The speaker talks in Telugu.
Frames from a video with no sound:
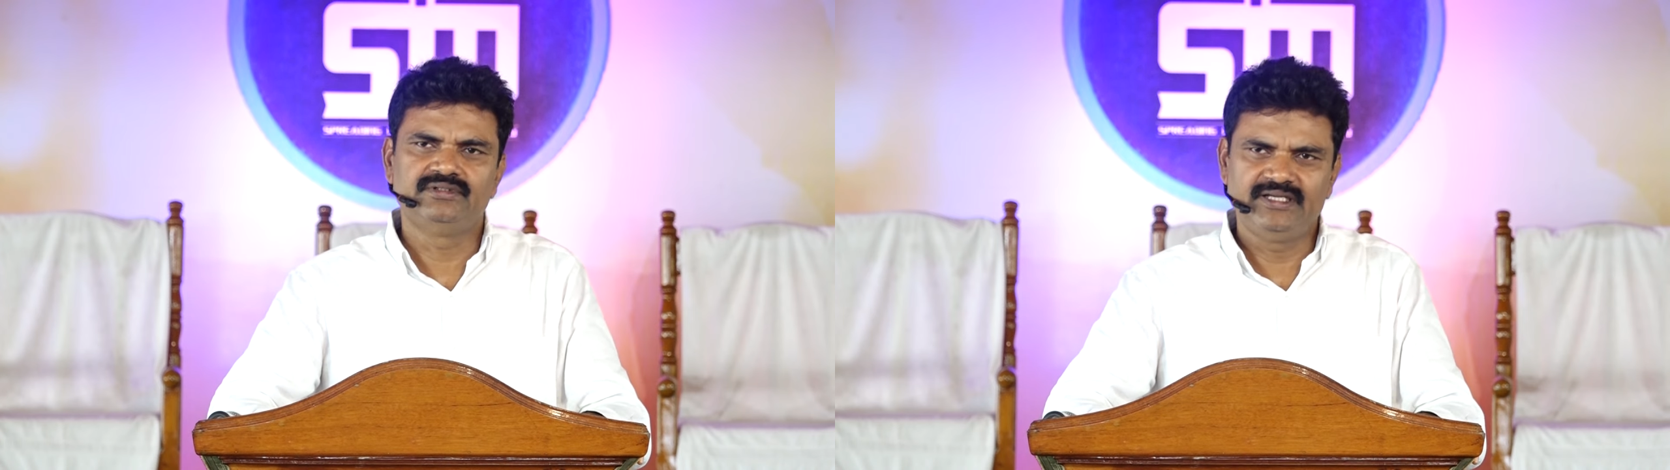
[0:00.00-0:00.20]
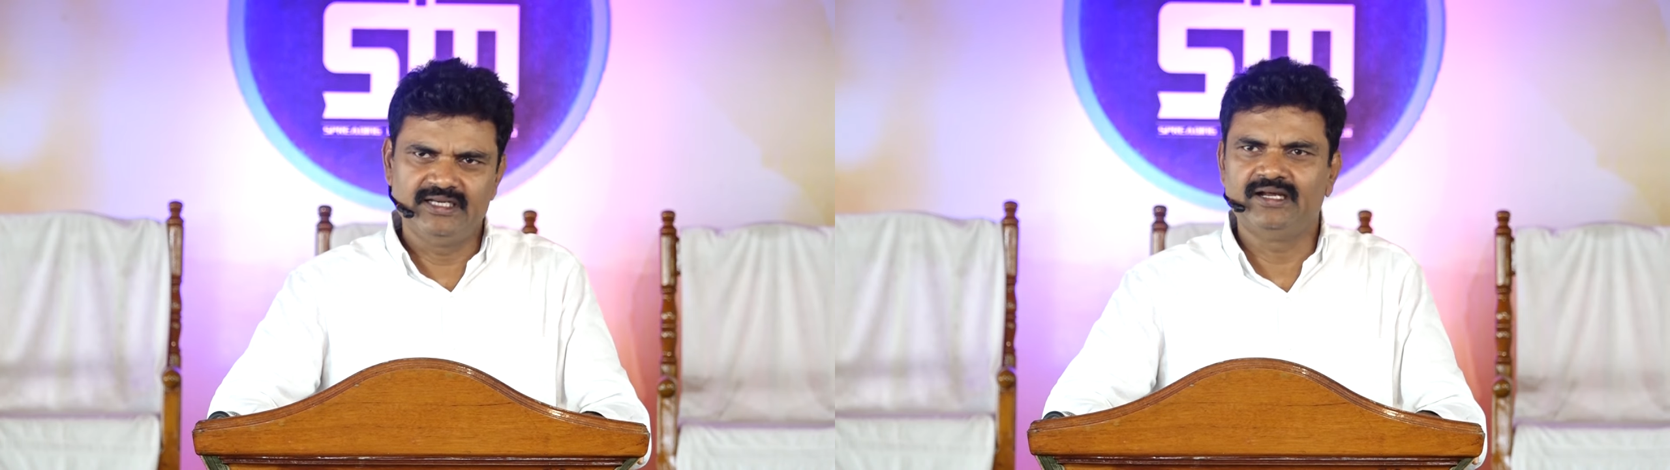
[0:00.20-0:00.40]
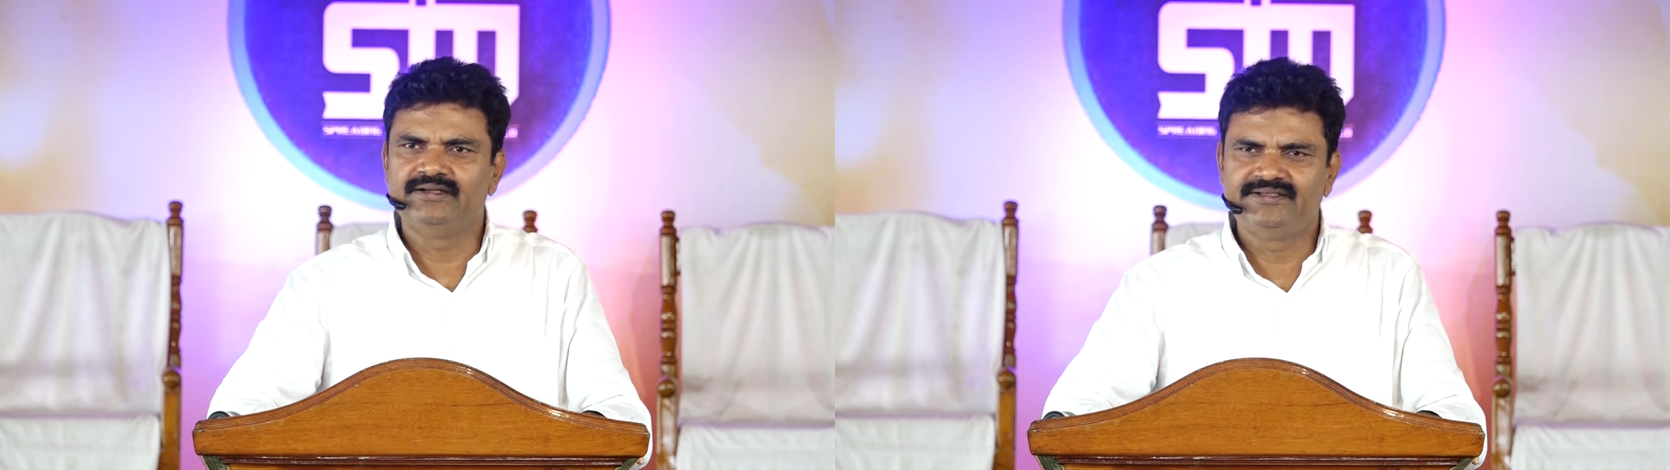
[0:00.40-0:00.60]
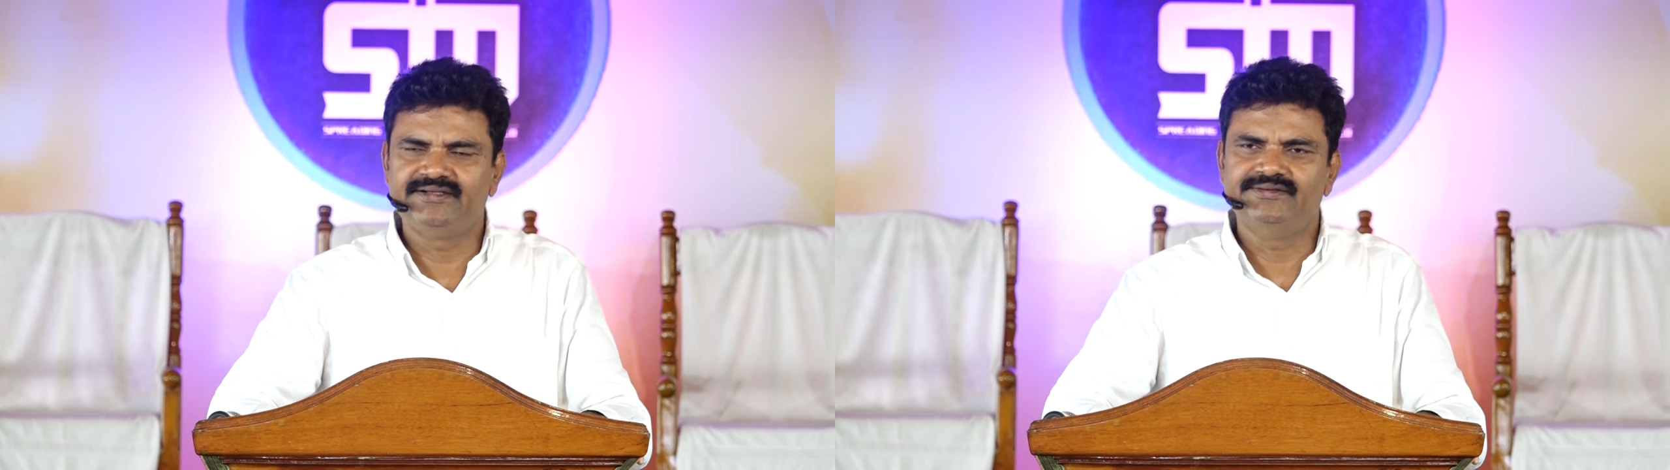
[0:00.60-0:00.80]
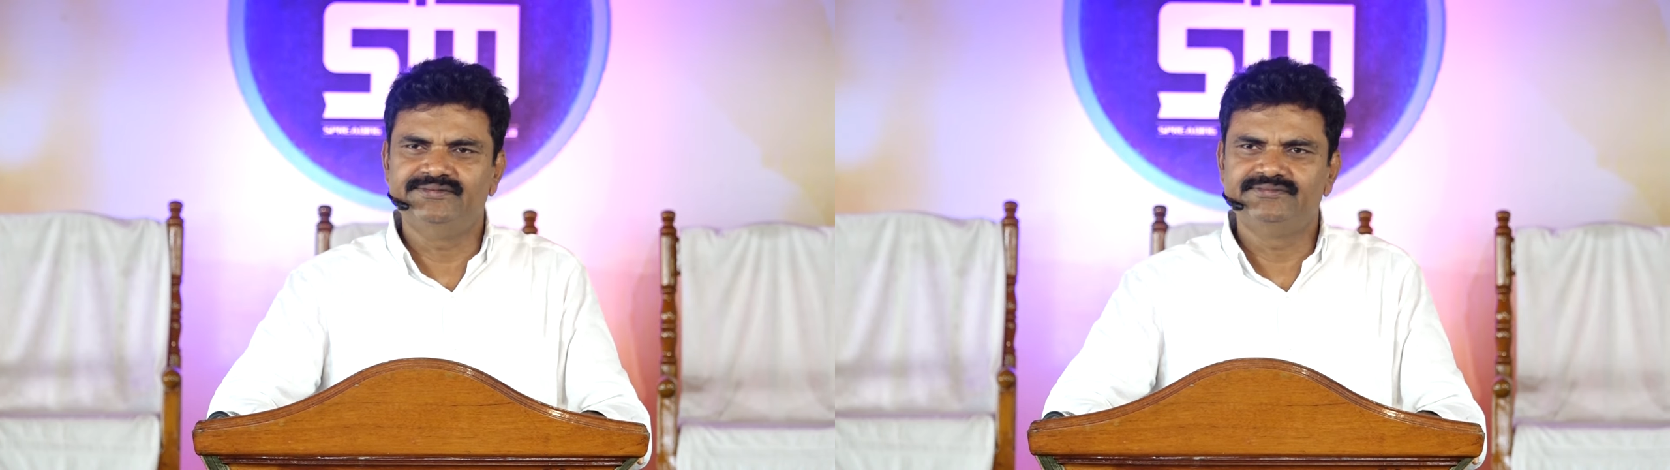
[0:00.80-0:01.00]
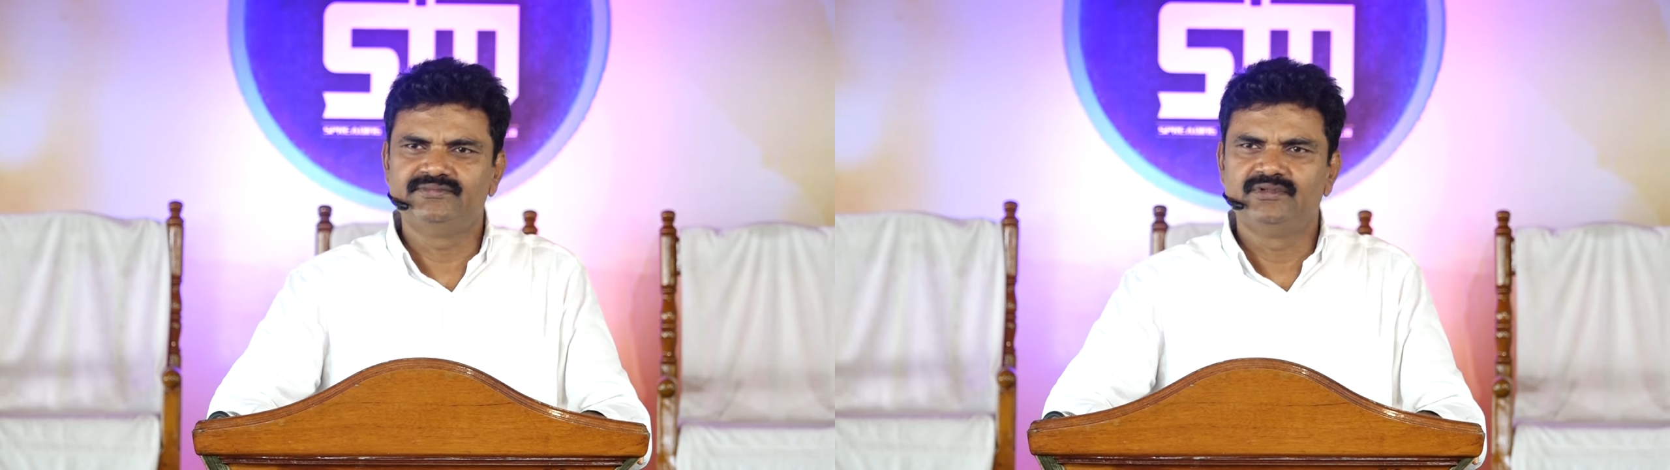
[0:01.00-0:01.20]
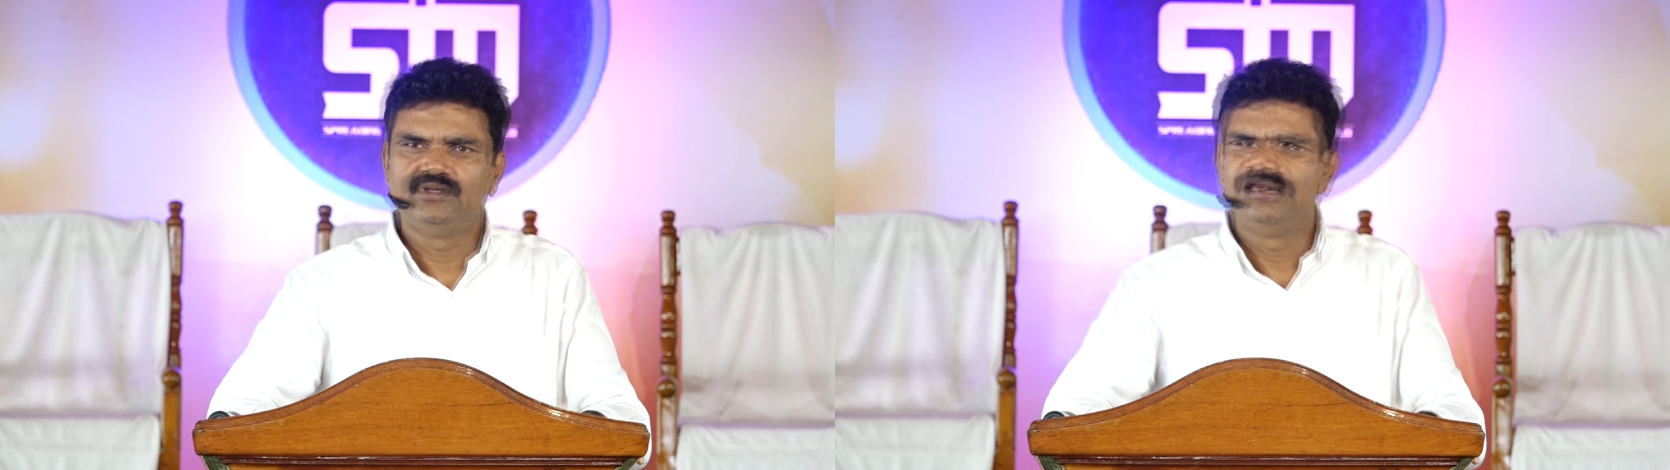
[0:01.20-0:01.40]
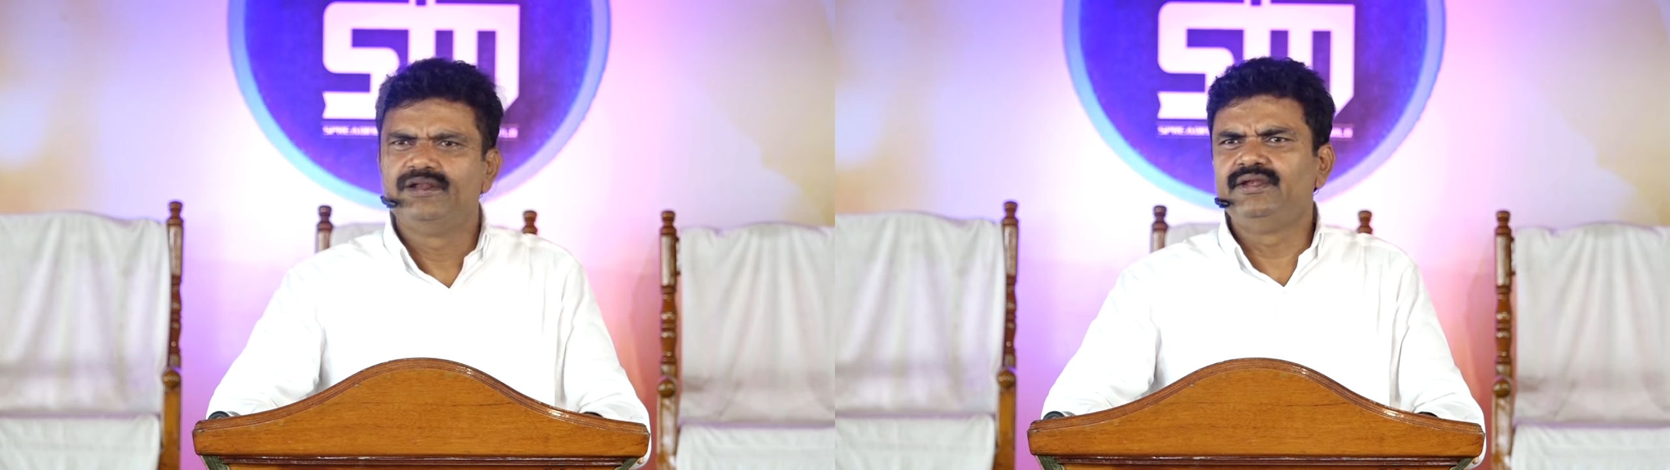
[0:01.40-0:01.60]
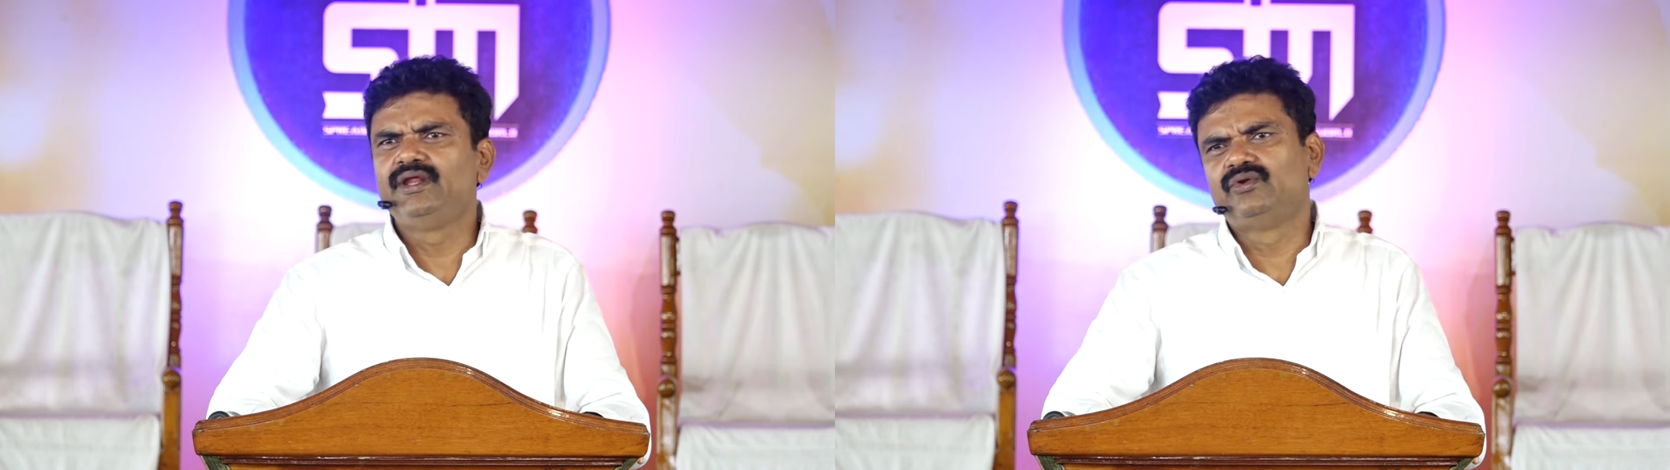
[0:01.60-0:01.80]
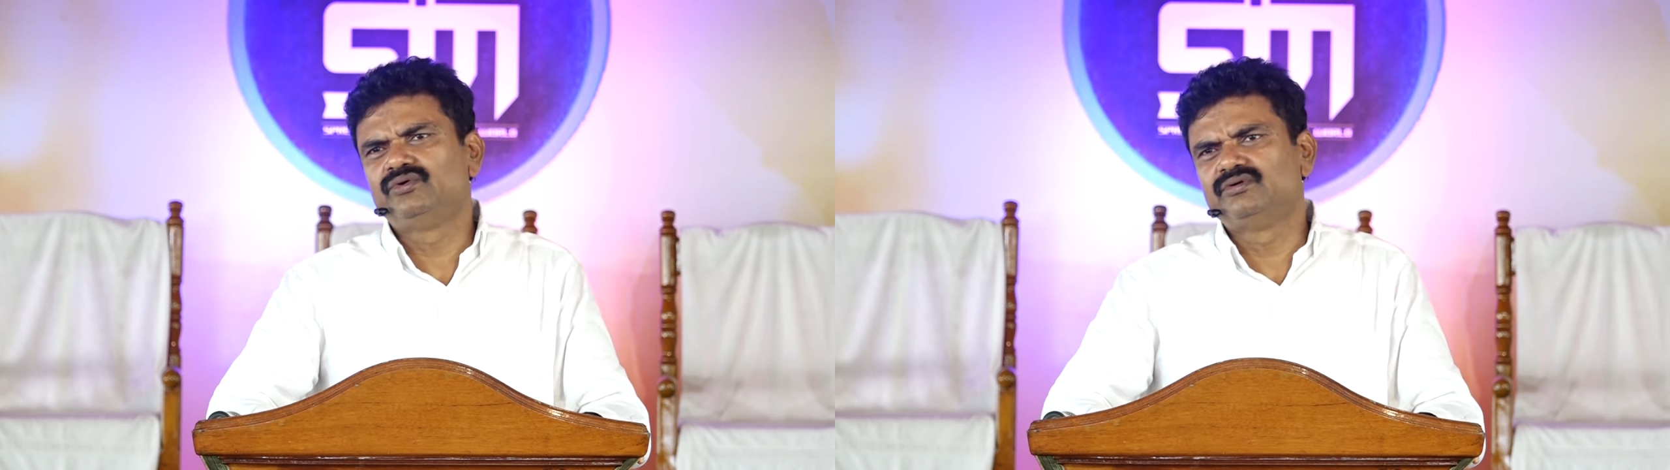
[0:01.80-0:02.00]
ఇలా అంటాడు
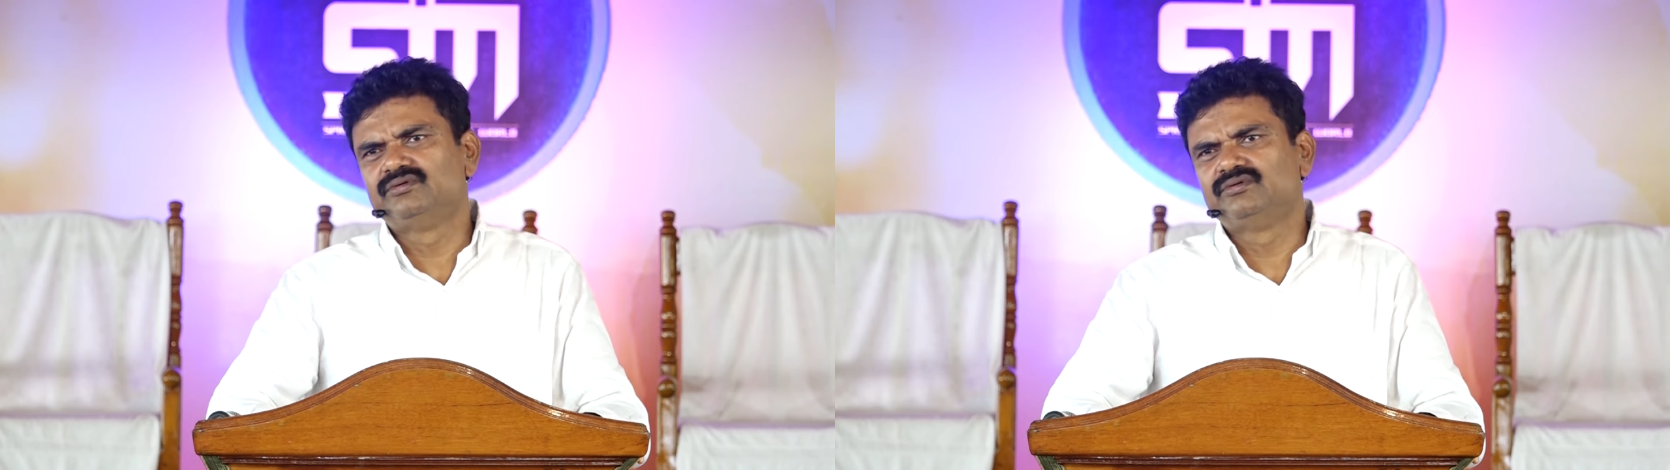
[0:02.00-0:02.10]
నేను